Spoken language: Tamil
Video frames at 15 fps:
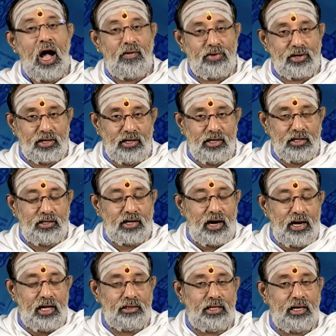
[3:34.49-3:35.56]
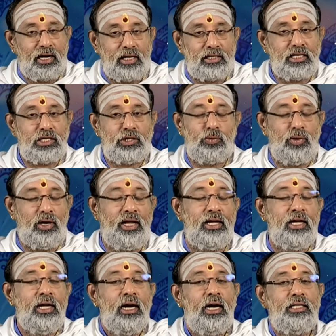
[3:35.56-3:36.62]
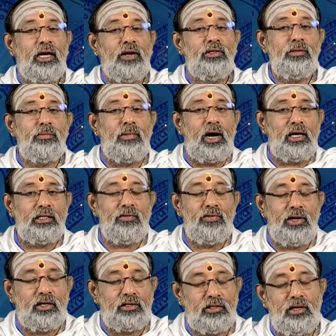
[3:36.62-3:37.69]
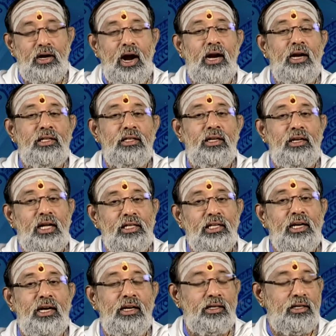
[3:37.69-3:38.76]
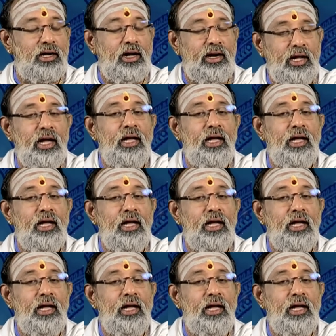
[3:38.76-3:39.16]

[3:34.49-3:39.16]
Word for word: அவர்களுக்கான அந்த ரஜஸ்வலை அதாவது மாதவிலக்கு நாள் இந்த நதிகளுக்கான